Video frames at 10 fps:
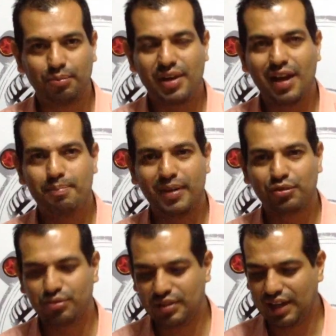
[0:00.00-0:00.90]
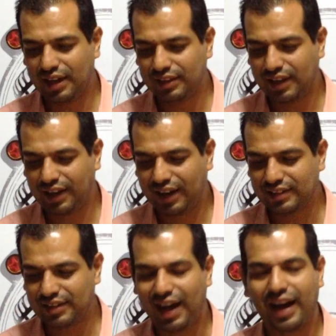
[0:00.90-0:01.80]
voy al paso siguiente que
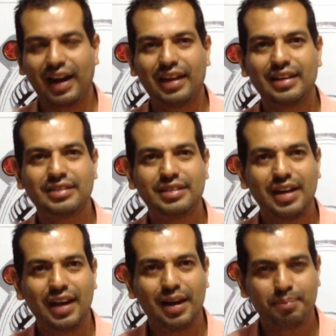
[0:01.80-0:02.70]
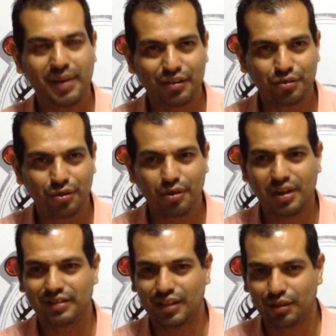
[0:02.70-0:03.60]
es agradecer a la
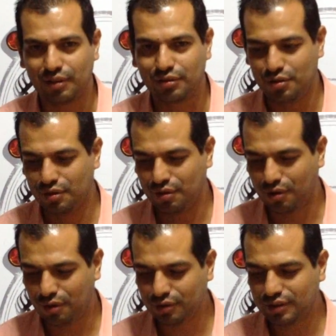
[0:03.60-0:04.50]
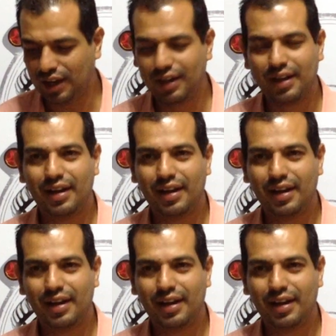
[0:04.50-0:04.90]
persona, situación o cosa